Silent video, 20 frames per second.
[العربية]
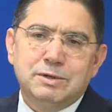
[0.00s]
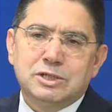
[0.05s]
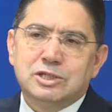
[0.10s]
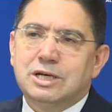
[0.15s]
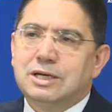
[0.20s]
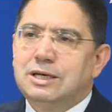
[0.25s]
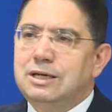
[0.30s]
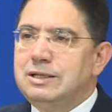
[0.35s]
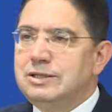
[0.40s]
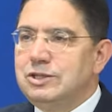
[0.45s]

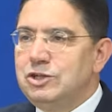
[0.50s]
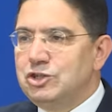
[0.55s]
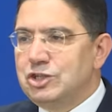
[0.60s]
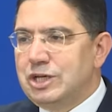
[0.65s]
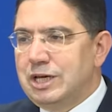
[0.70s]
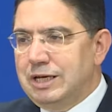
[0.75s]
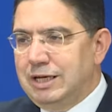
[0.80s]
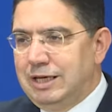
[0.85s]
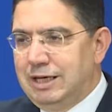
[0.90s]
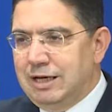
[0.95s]
مشاكل
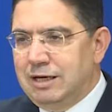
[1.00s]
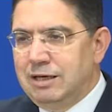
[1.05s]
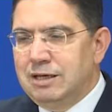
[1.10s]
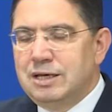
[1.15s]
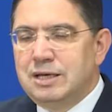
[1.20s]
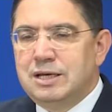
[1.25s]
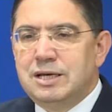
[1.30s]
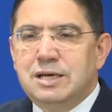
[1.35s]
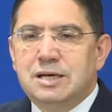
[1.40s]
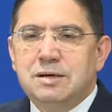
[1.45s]
تجاريه
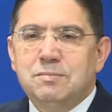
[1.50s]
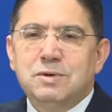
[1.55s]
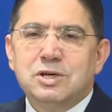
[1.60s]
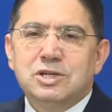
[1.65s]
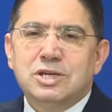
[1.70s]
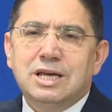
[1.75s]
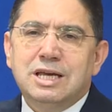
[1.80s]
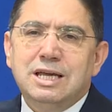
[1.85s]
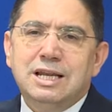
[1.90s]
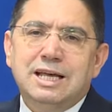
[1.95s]

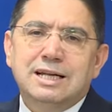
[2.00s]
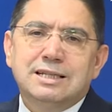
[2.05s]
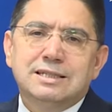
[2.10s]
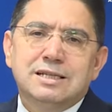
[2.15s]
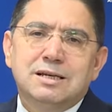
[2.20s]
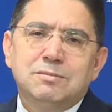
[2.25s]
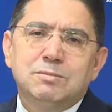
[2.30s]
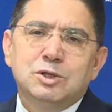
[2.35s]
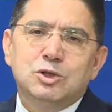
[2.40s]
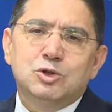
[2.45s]
مشاكل
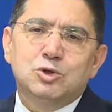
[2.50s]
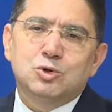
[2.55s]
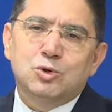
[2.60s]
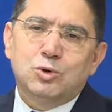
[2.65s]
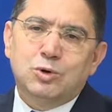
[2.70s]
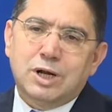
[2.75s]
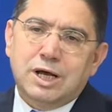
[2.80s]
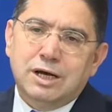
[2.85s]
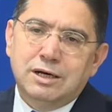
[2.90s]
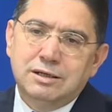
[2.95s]
حتى من
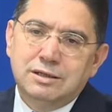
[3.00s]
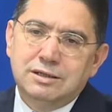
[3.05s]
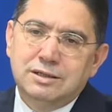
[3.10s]
الصوره